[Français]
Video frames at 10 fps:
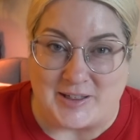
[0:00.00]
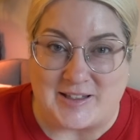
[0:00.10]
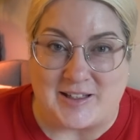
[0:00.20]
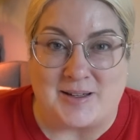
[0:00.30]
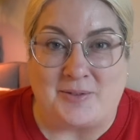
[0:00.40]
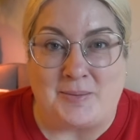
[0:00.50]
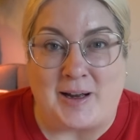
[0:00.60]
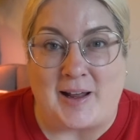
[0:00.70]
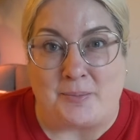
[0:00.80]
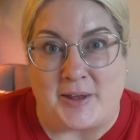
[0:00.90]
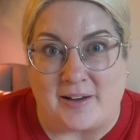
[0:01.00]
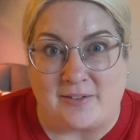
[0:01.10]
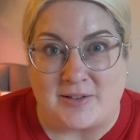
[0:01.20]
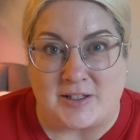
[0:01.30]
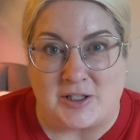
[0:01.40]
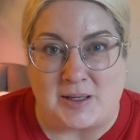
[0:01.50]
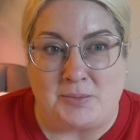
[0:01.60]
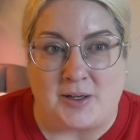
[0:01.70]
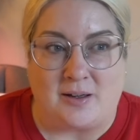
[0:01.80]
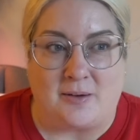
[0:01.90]
parce que j'aime vraiment l'ambiance. J'aime
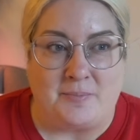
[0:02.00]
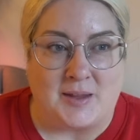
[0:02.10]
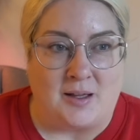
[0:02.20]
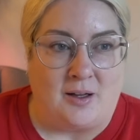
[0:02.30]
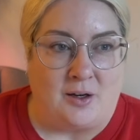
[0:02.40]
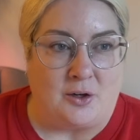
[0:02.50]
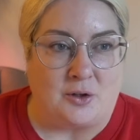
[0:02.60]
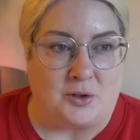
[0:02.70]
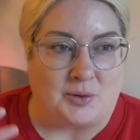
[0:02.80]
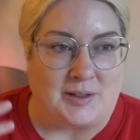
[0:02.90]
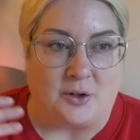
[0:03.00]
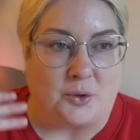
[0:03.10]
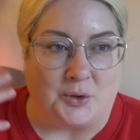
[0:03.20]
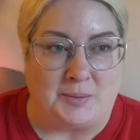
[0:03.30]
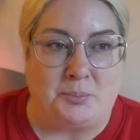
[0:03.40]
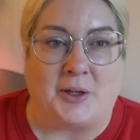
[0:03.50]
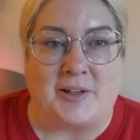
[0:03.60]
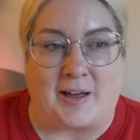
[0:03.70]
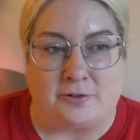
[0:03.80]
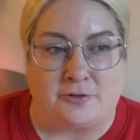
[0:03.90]
euh, le, côté, le côté bon
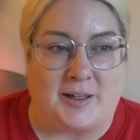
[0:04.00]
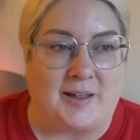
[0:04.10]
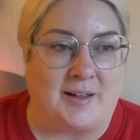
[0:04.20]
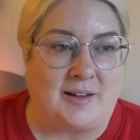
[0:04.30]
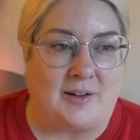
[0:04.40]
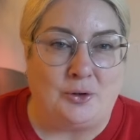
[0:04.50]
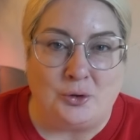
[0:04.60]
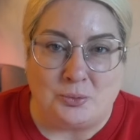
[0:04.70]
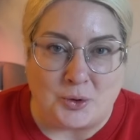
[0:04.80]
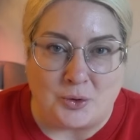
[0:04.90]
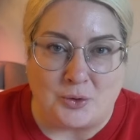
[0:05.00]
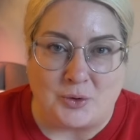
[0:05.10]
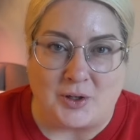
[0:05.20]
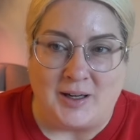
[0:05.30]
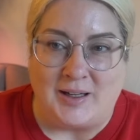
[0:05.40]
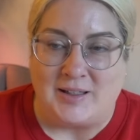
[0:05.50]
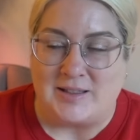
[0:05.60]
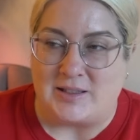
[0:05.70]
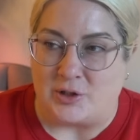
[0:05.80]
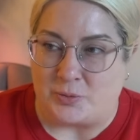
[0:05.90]
enfant, l'humour.
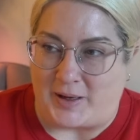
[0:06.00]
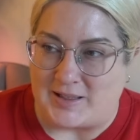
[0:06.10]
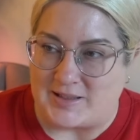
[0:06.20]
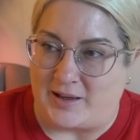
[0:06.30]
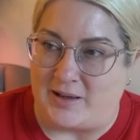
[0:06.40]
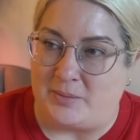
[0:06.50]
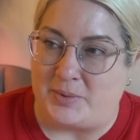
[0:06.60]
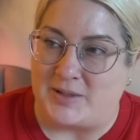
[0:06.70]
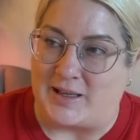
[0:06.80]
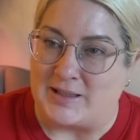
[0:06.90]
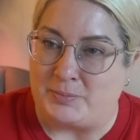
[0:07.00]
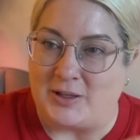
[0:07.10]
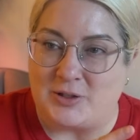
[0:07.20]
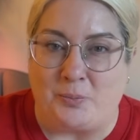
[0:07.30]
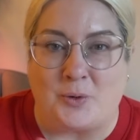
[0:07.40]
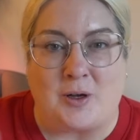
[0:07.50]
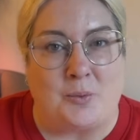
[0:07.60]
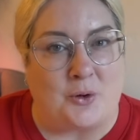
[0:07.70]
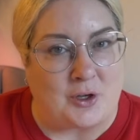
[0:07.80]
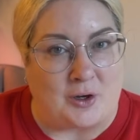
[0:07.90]
C'est super simple, ça se passe un peu comme
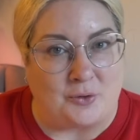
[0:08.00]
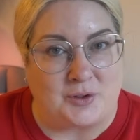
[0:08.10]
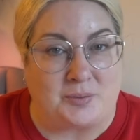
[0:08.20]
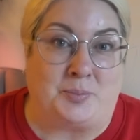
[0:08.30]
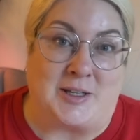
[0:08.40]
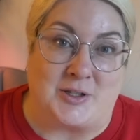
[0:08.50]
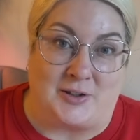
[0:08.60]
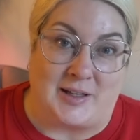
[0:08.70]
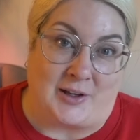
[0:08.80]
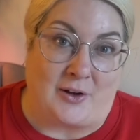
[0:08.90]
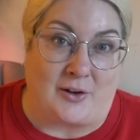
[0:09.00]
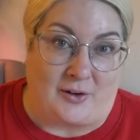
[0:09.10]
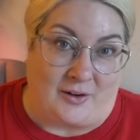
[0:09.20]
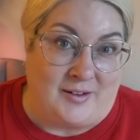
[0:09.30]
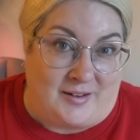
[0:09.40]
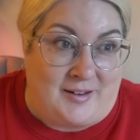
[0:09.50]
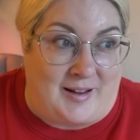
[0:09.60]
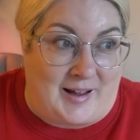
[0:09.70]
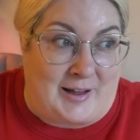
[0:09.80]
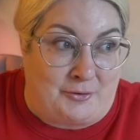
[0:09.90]
un conte, parce que d'ailleurs, euh,
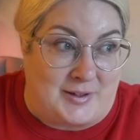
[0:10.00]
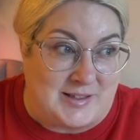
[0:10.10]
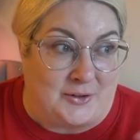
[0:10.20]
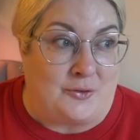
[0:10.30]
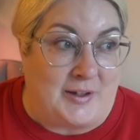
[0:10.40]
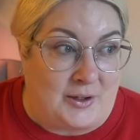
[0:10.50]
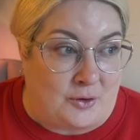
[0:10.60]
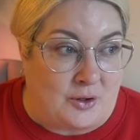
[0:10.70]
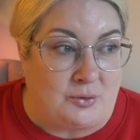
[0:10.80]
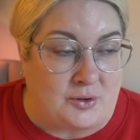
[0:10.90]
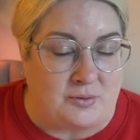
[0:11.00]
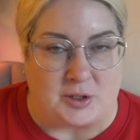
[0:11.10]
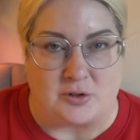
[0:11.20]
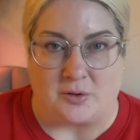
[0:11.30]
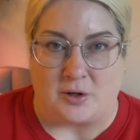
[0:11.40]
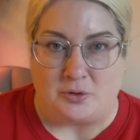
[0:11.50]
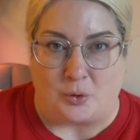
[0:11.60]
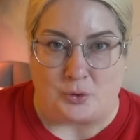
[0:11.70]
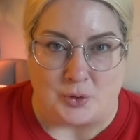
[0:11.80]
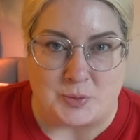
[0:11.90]
à la fin, ça devient un conte. Là. Ben, je...
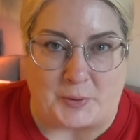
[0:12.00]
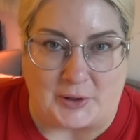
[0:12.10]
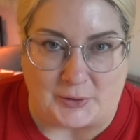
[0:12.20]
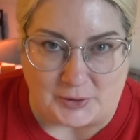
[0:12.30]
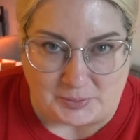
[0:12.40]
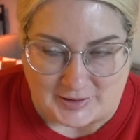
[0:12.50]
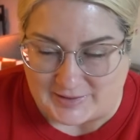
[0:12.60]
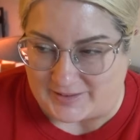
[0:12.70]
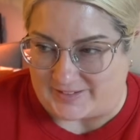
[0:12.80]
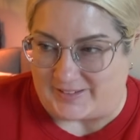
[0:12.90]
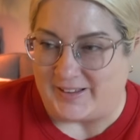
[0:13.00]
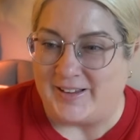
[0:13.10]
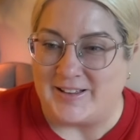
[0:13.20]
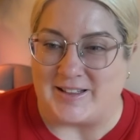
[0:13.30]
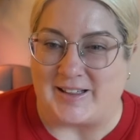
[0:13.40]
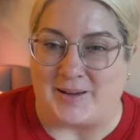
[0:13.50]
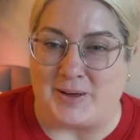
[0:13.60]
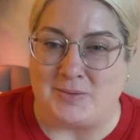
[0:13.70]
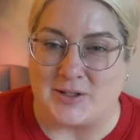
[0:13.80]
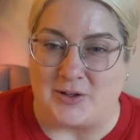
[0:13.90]
no, spoiler, mais c'est quand
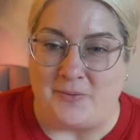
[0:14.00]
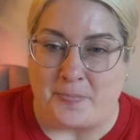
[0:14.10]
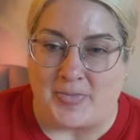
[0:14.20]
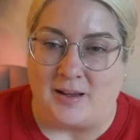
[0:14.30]
même ça.